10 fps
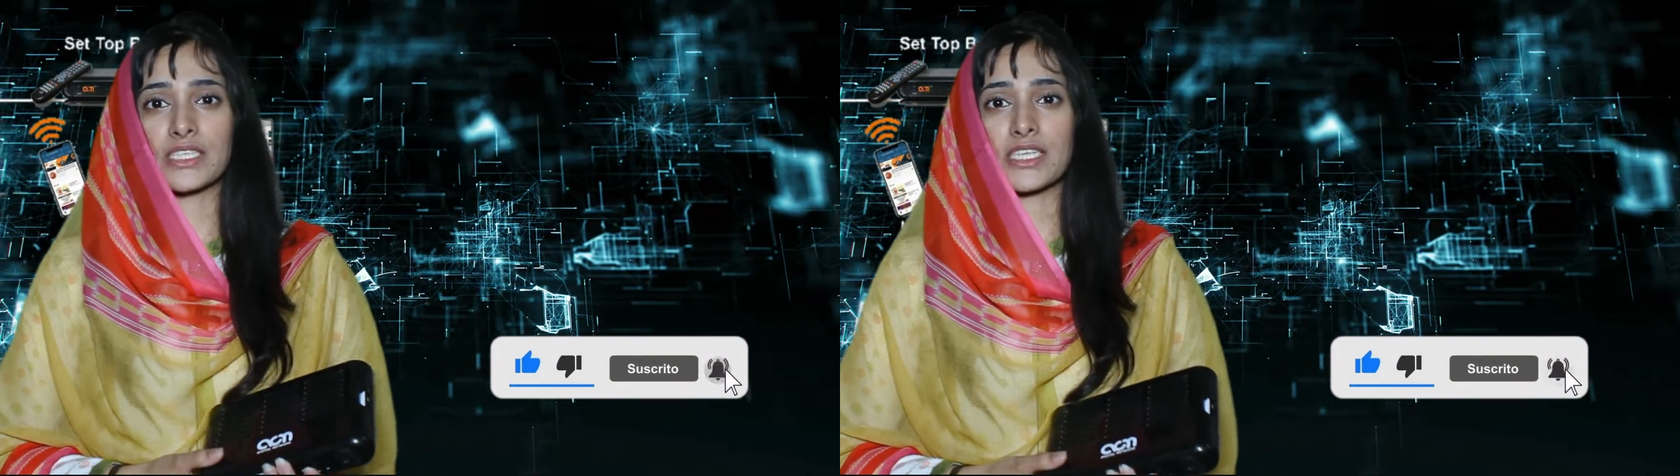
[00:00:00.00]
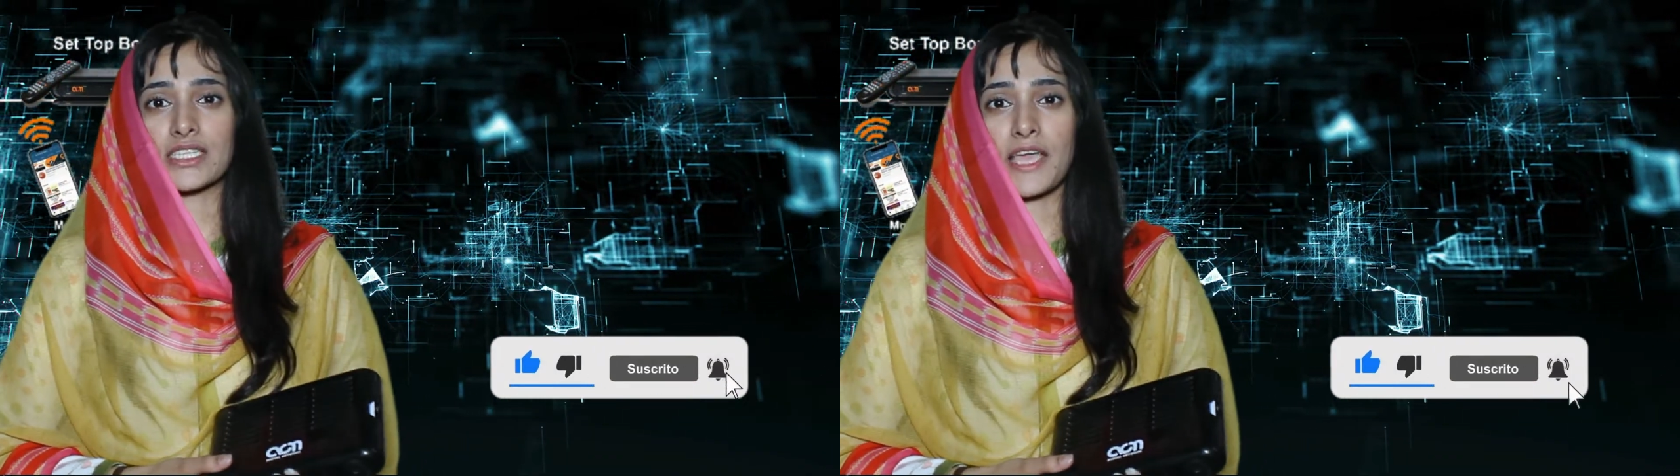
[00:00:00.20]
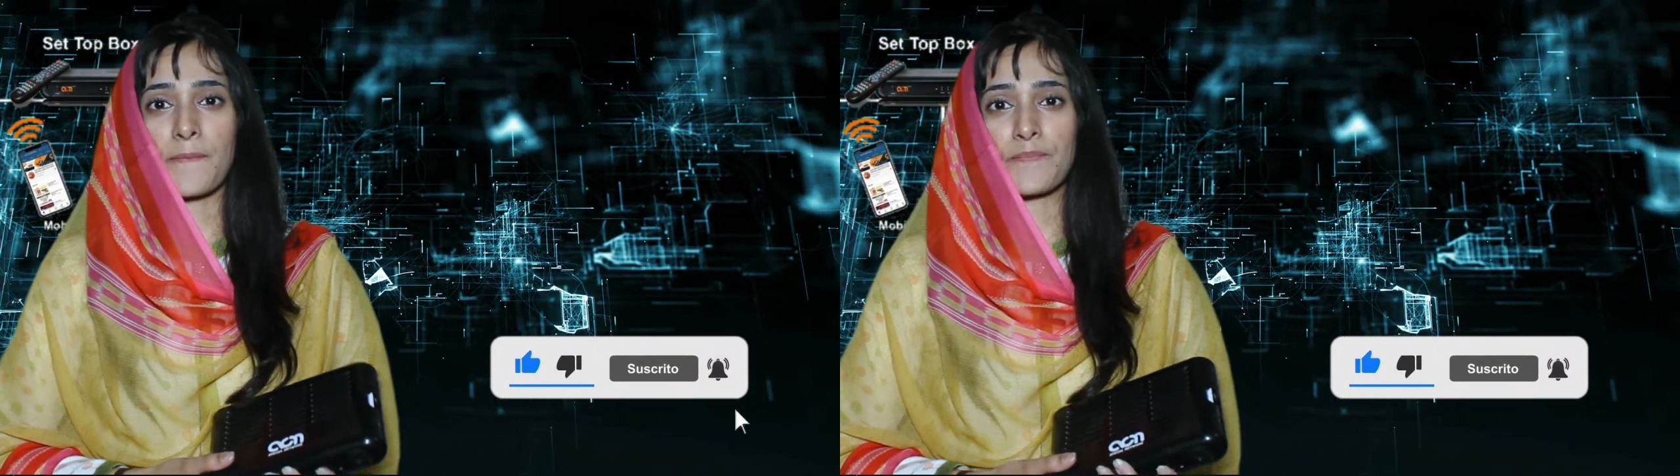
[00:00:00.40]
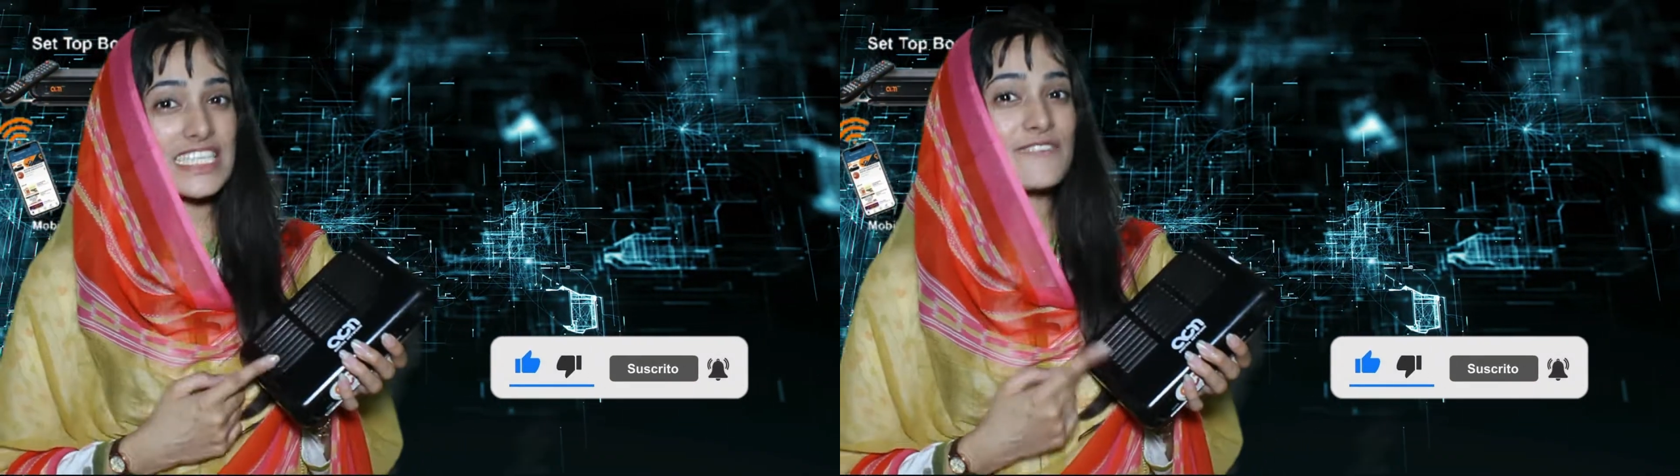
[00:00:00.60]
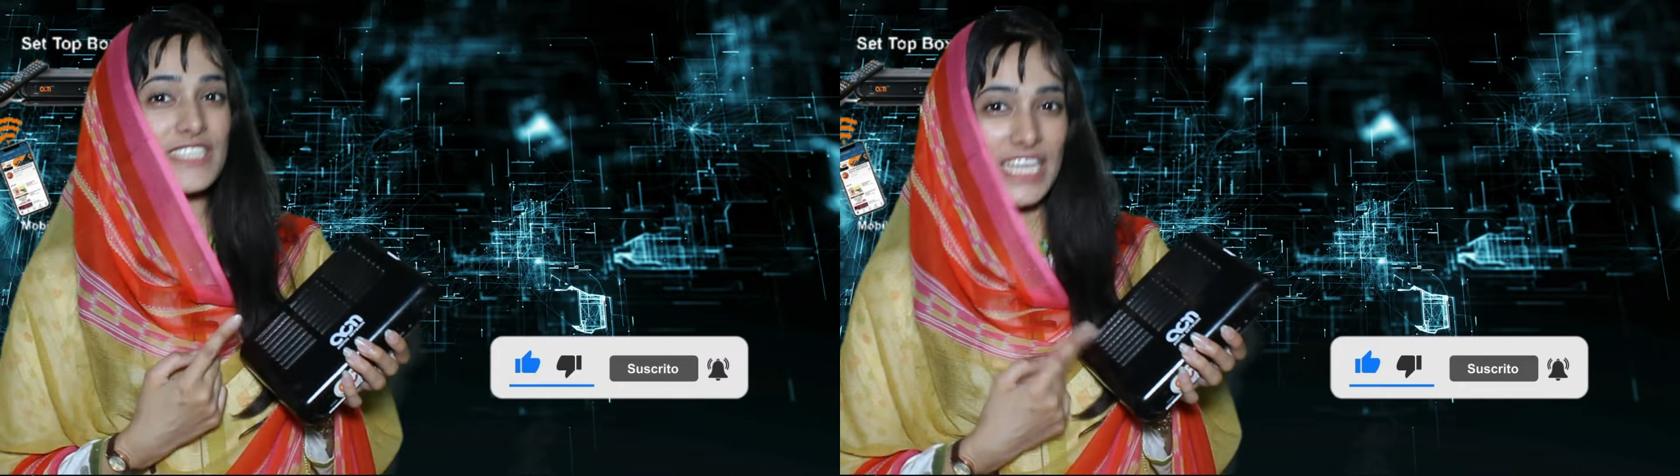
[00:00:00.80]
देख सकते हैं
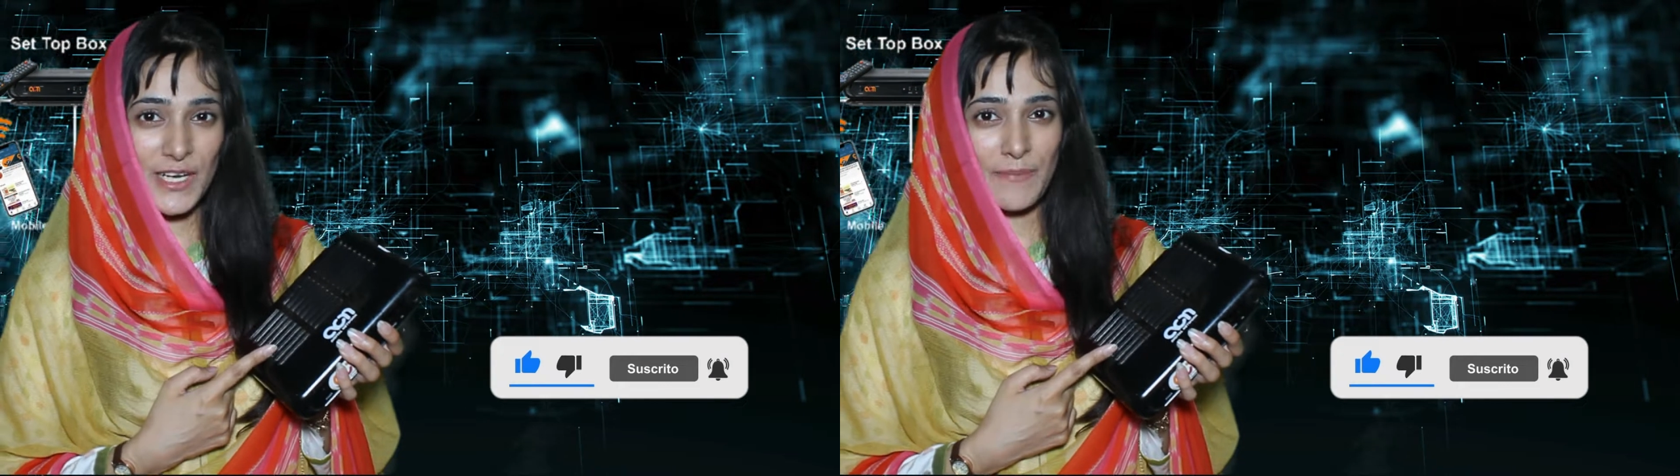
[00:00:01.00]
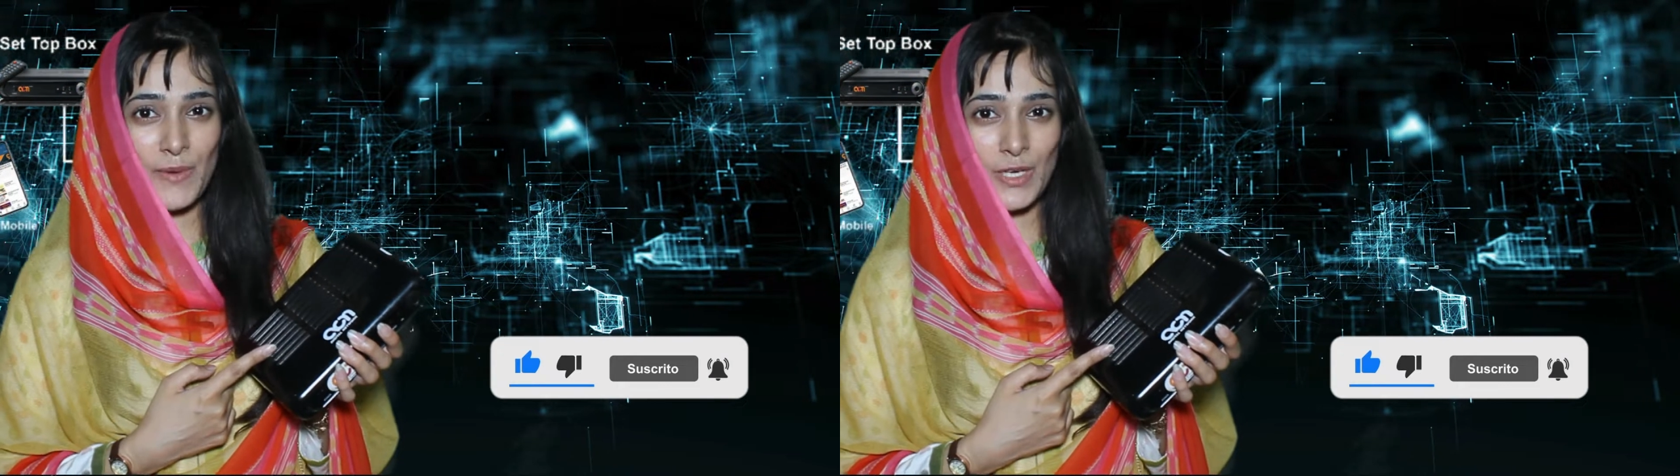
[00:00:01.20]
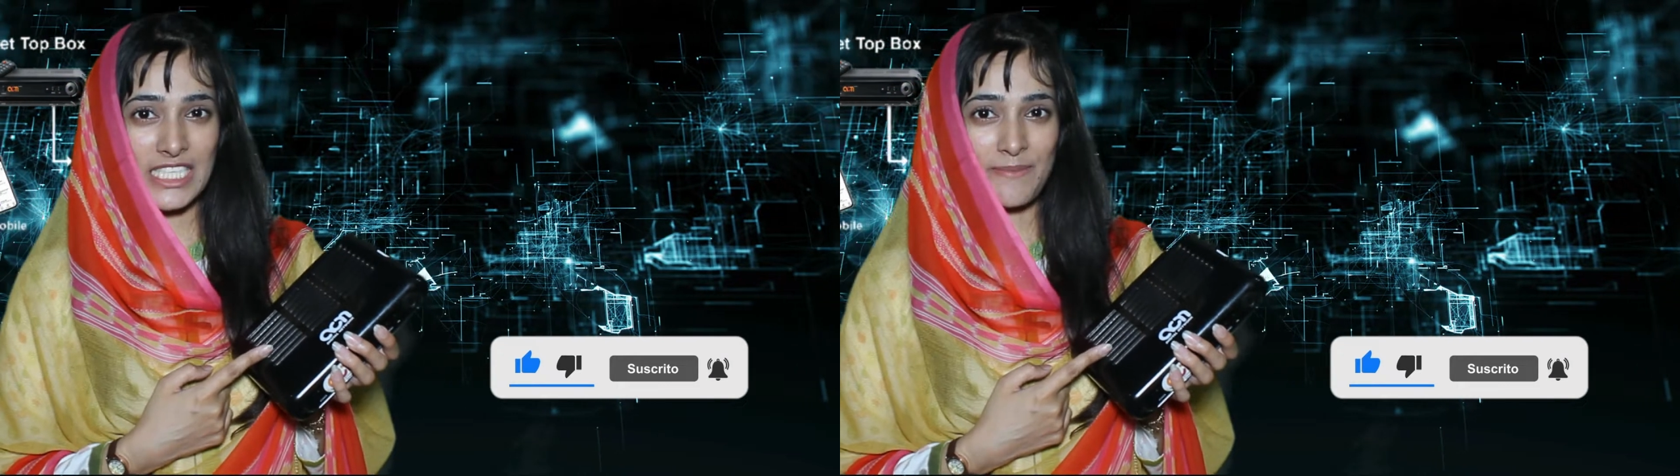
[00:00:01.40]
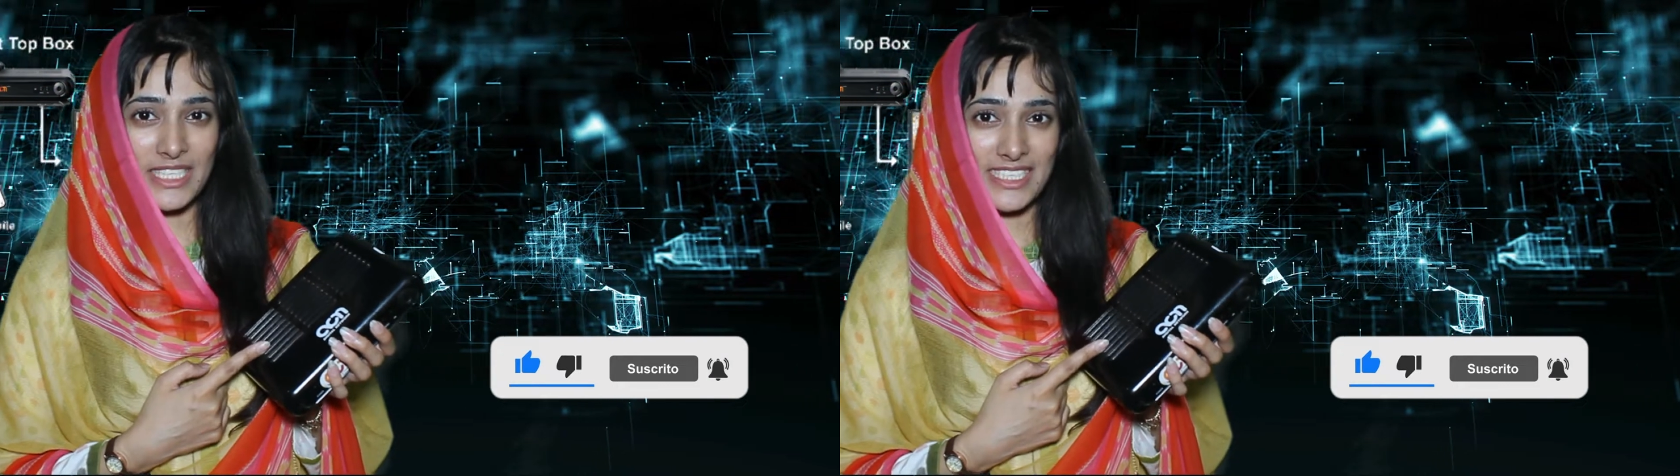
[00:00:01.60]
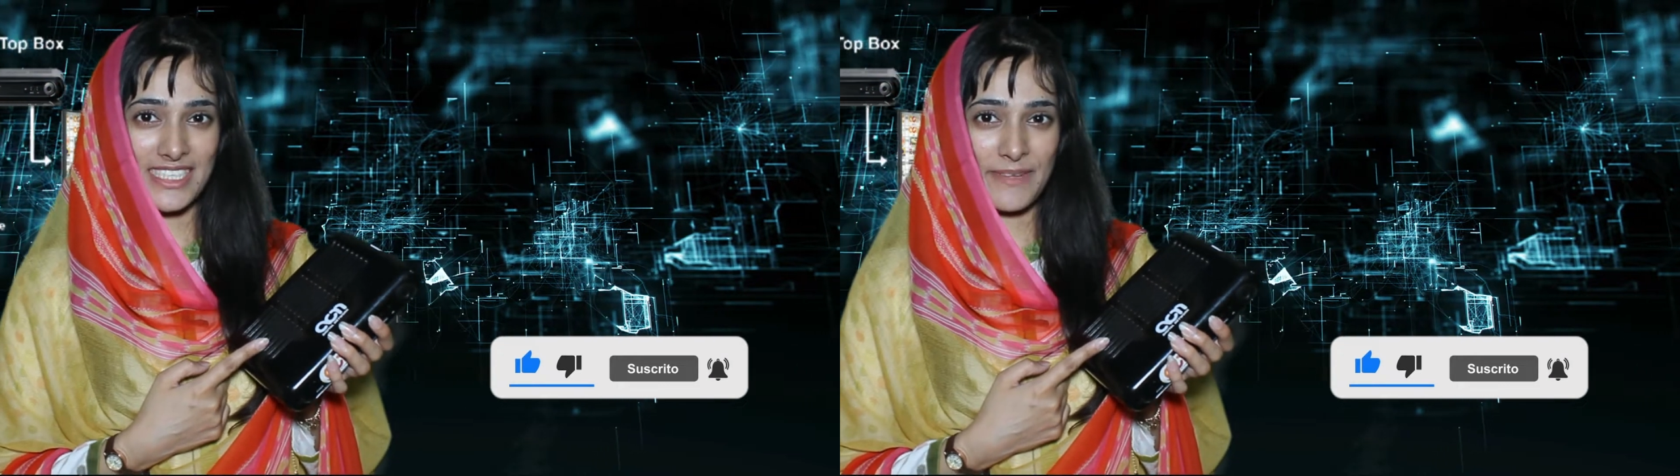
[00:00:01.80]
सिर्फ सेटअप बॉक्स की
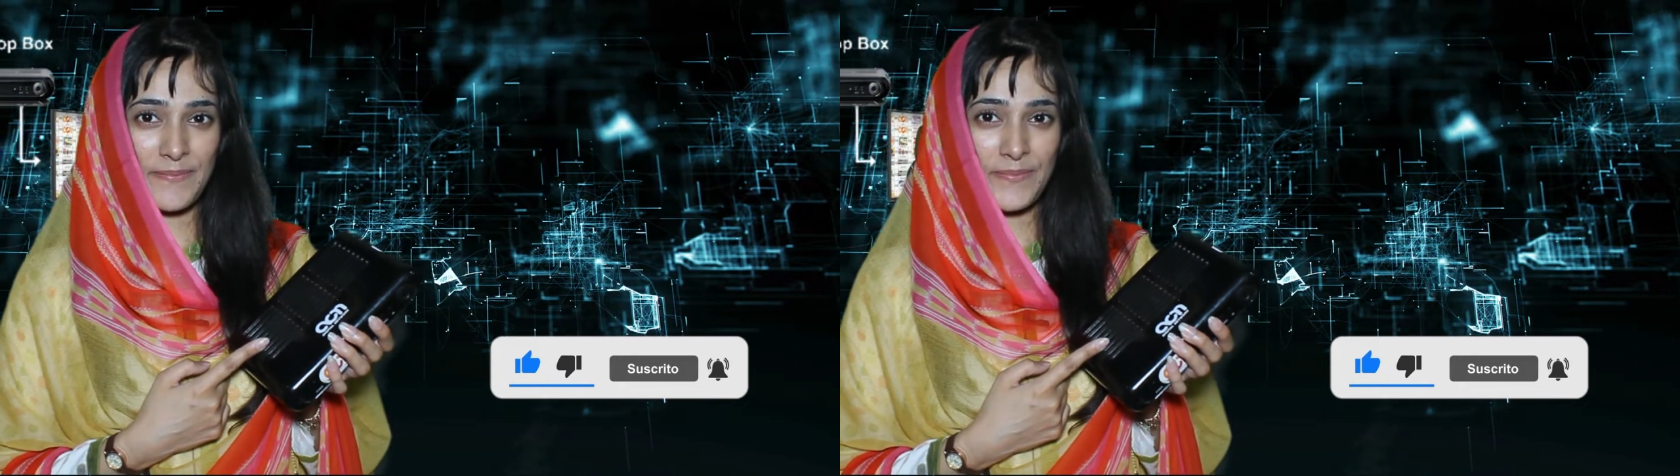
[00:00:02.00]
मदद से